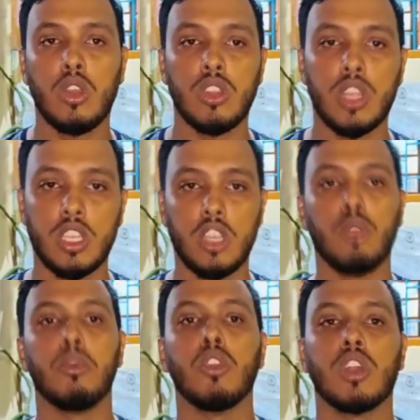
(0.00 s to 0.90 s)
হওয়া যায় সেই
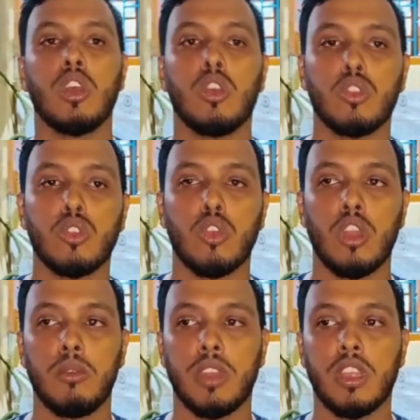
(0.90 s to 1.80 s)
অভিজ্ঞতা অর্জন
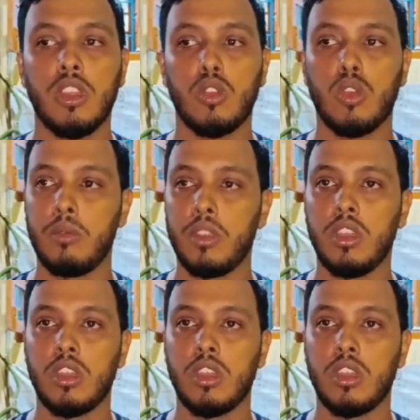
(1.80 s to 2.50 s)
করলাম আর কি তো আমি